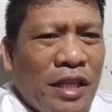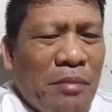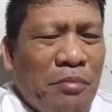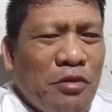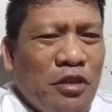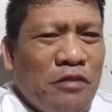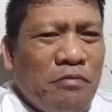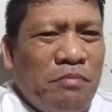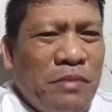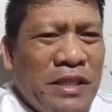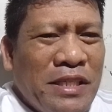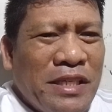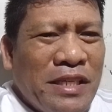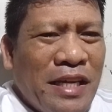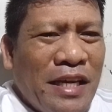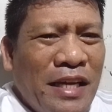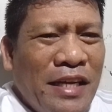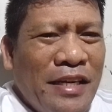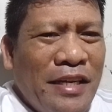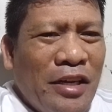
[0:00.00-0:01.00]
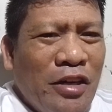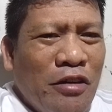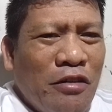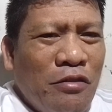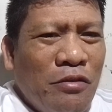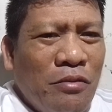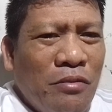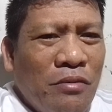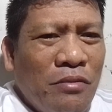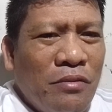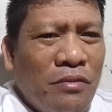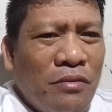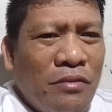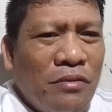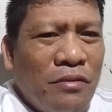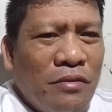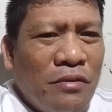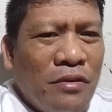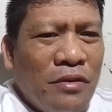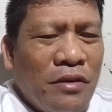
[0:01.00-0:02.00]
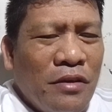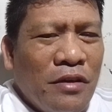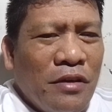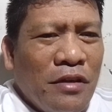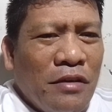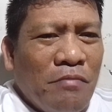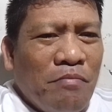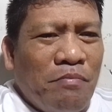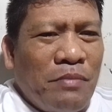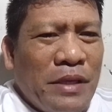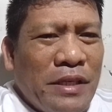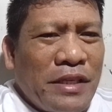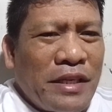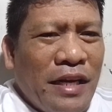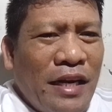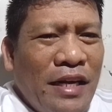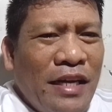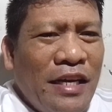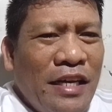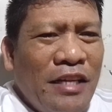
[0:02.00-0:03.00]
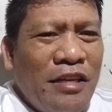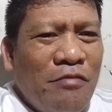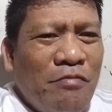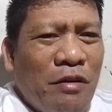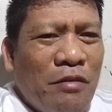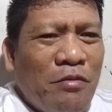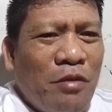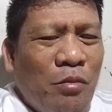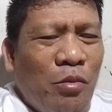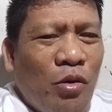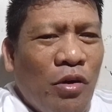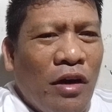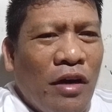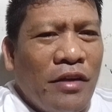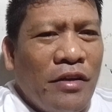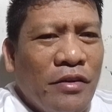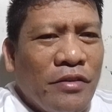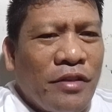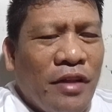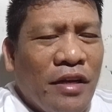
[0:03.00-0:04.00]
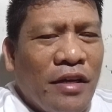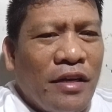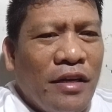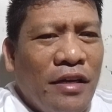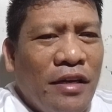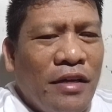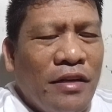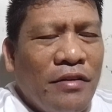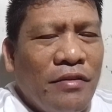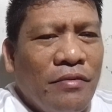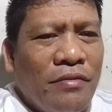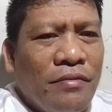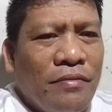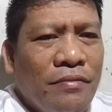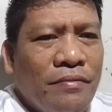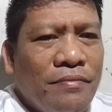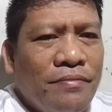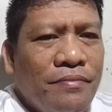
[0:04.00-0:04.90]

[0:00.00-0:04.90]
Tapos pisrali daw. Pisralihin yung pagmamukha nyo, tang ina nyo.